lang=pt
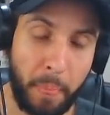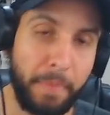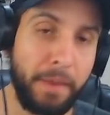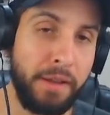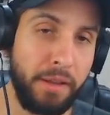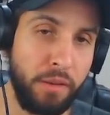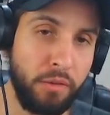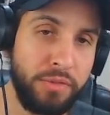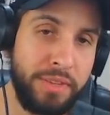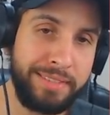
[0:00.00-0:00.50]

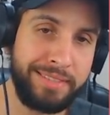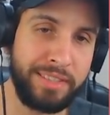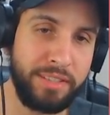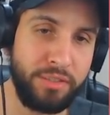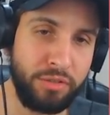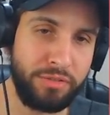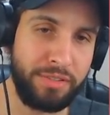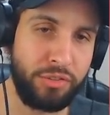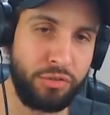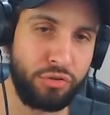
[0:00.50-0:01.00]
Eu
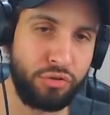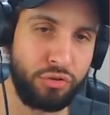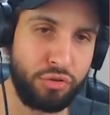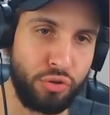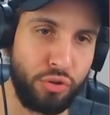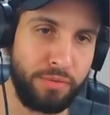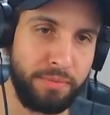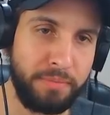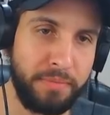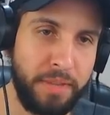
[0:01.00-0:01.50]
desisto desse
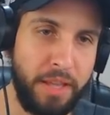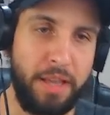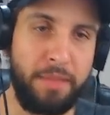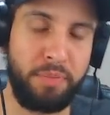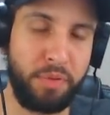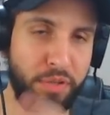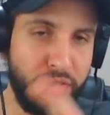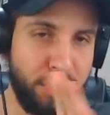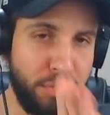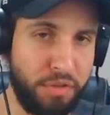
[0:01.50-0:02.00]
jogo. É
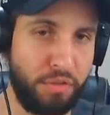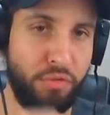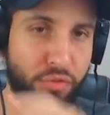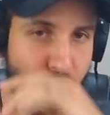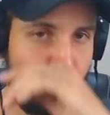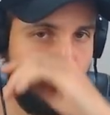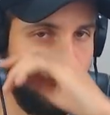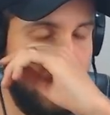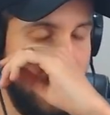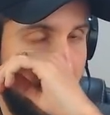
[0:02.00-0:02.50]
por isso que eu não
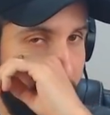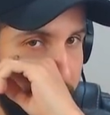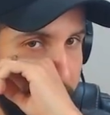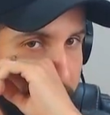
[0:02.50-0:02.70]
jogava.